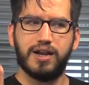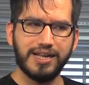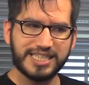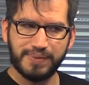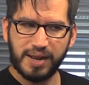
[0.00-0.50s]

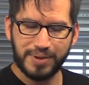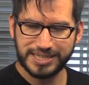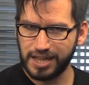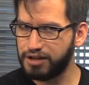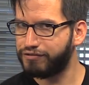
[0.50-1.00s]
La semana
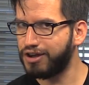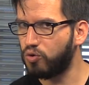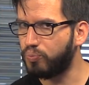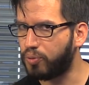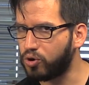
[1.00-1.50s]
pasada fue
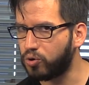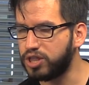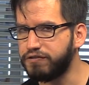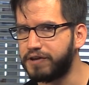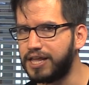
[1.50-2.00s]
un poco
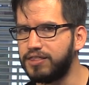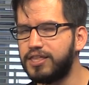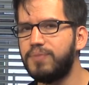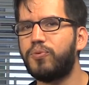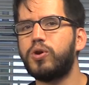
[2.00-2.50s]

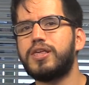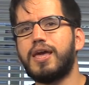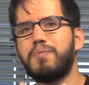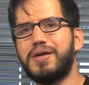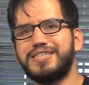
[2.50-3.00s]
diferente
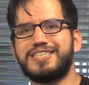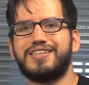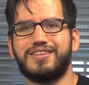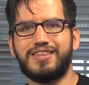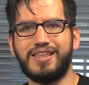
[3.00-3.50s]
porque me
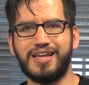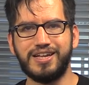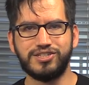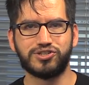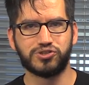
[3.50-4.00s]

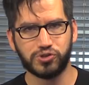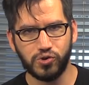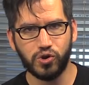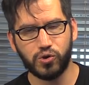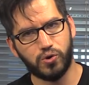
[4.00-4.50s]
senté
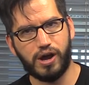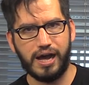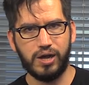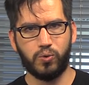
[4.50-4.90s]
solo a